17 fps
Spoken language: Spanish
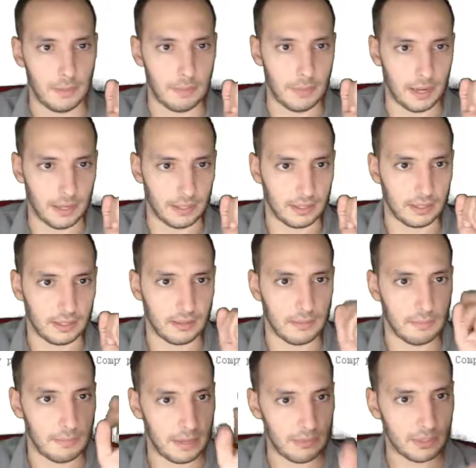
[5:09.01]
Vale.
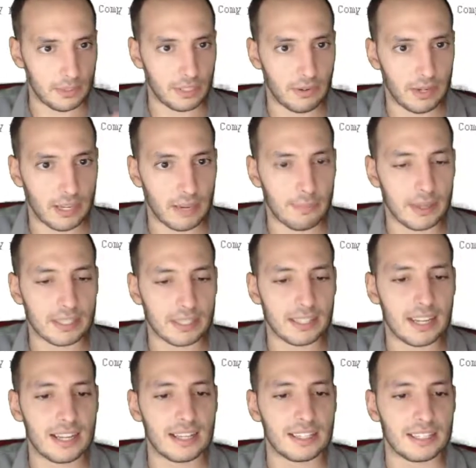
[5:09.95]
Vamos a ver qué
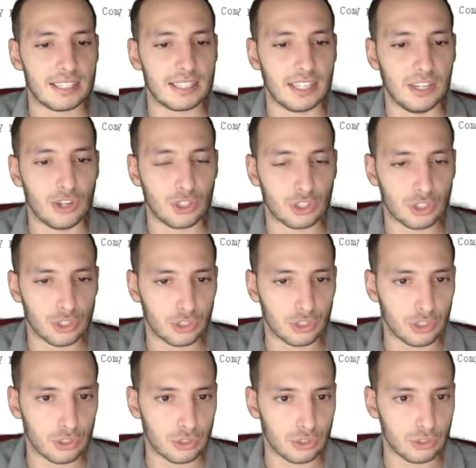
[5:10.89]
pasa si
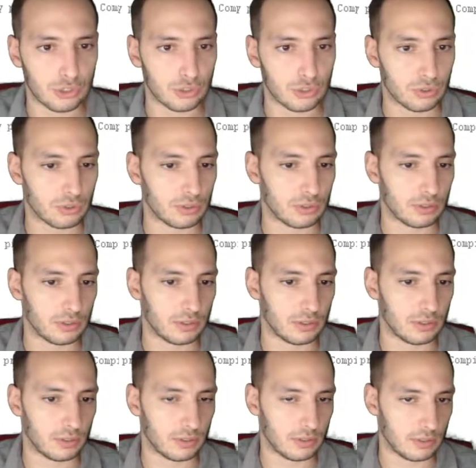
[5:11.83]
nosotros
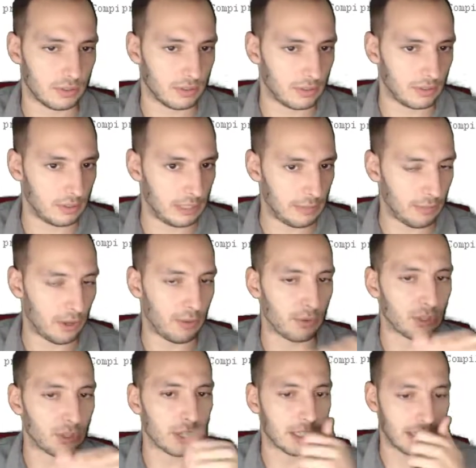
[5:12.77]
le
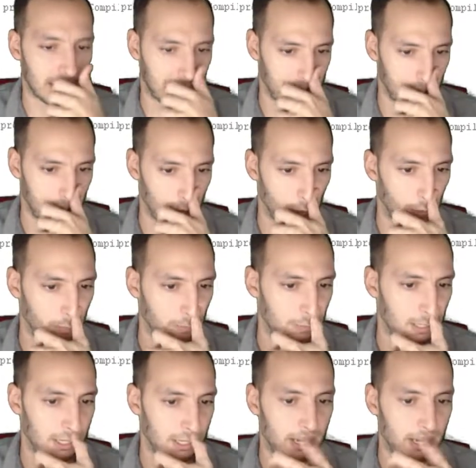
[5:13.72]
ponemos ese 0. ¿Vale?